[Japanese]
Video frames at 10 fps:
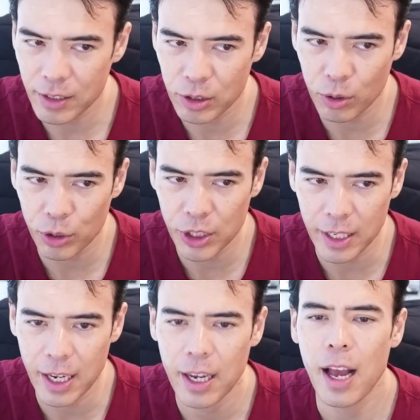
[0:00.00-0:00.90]
少しだ
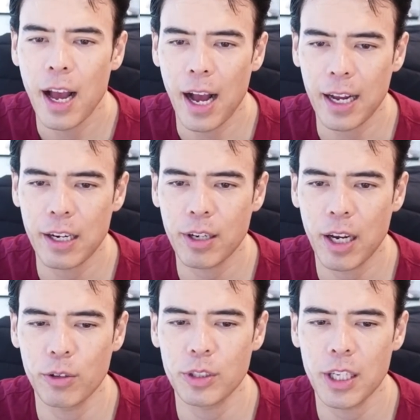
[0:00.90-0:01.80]
け上がる可
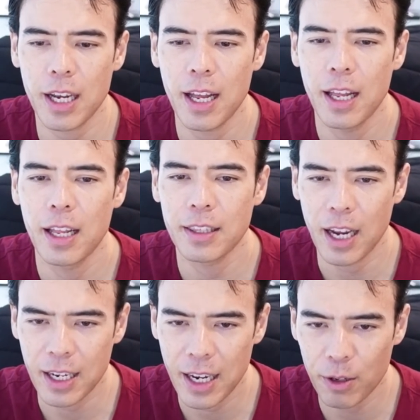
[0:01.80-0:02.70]
能性が
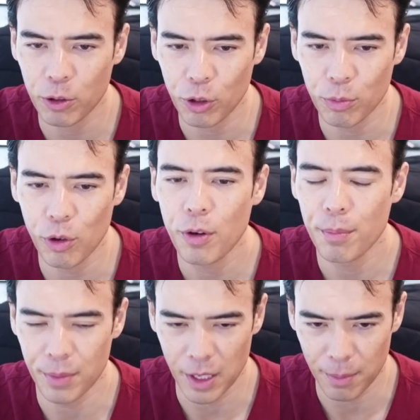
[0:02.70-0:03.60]
高いことも
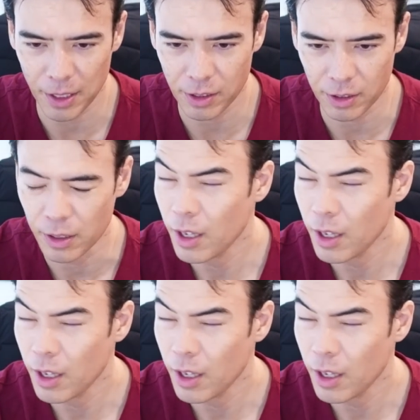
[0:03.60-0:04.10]
見えます。